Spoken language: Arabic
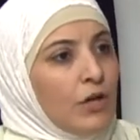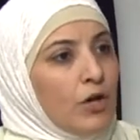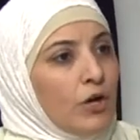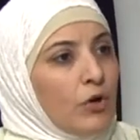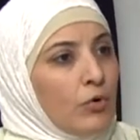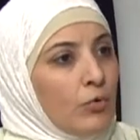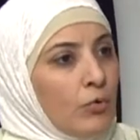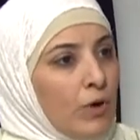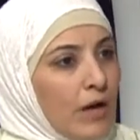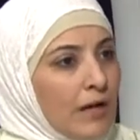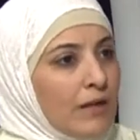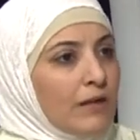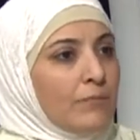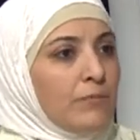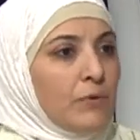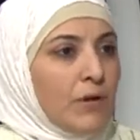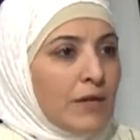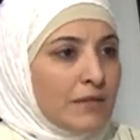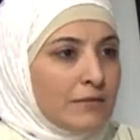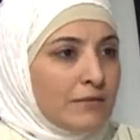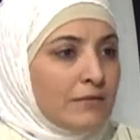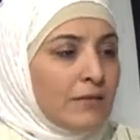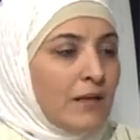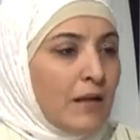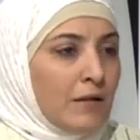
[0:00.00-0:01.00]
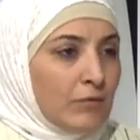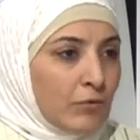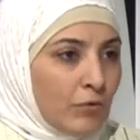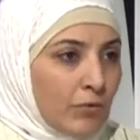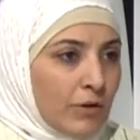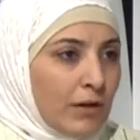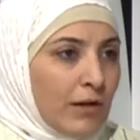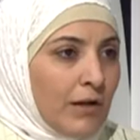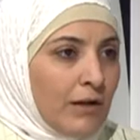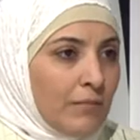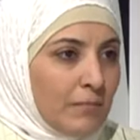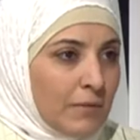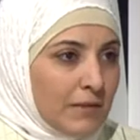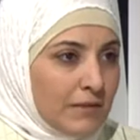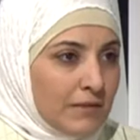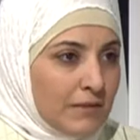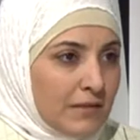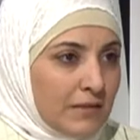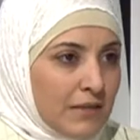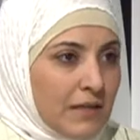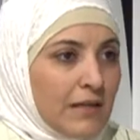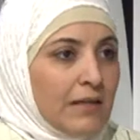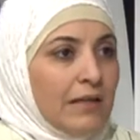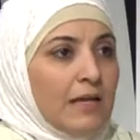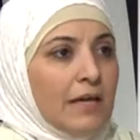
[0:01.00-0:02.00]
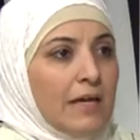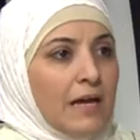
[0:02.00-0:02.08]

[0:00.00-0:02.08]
وهي بيؤدي للقرحه المعديه